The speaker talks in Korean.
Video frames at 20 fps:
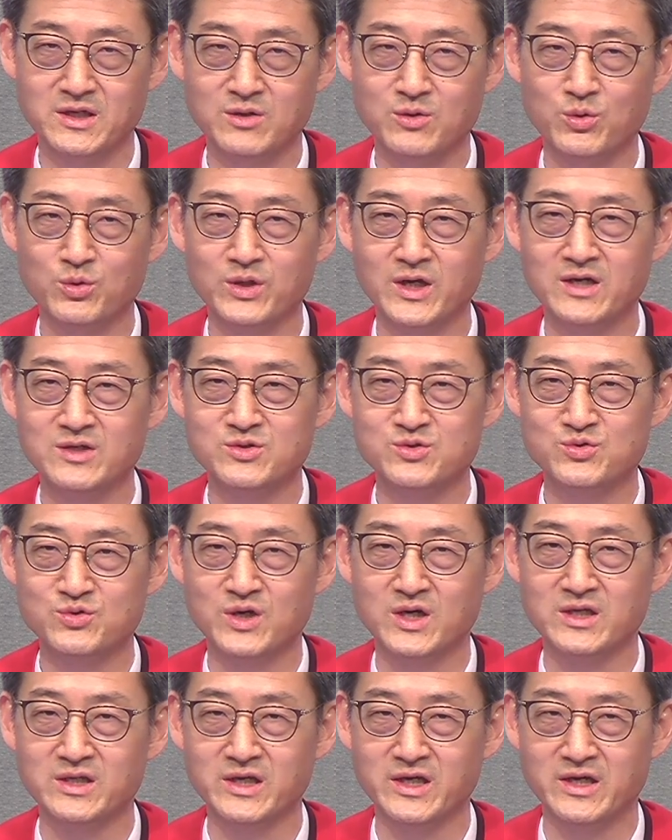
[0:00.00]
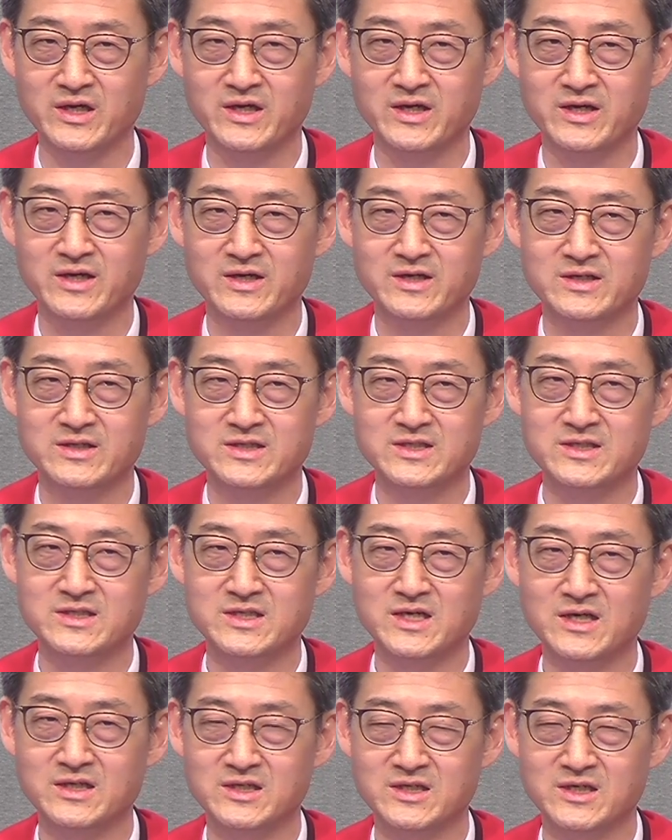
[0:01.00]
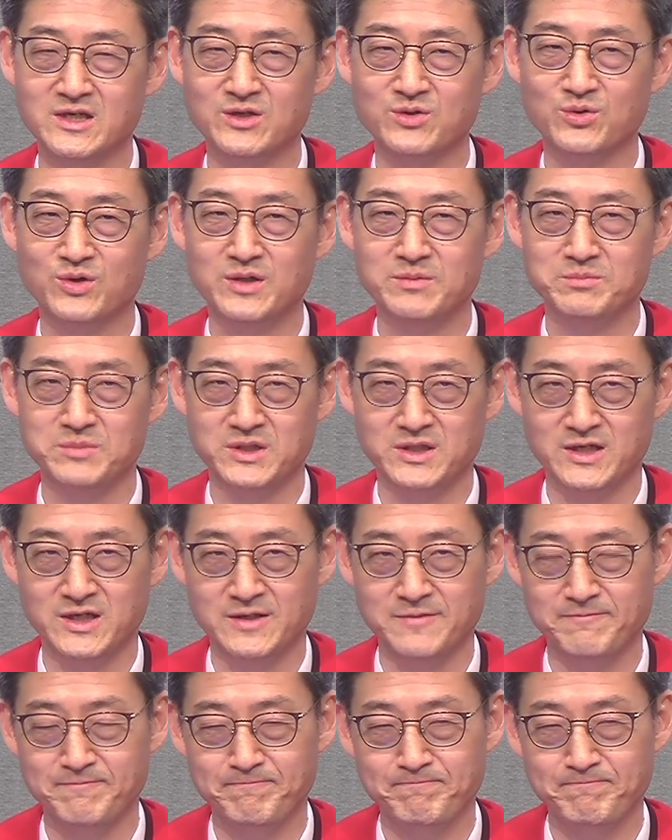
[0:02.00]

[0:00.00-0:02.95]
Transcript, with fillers: 고난 주간의 시작이기도 합니다.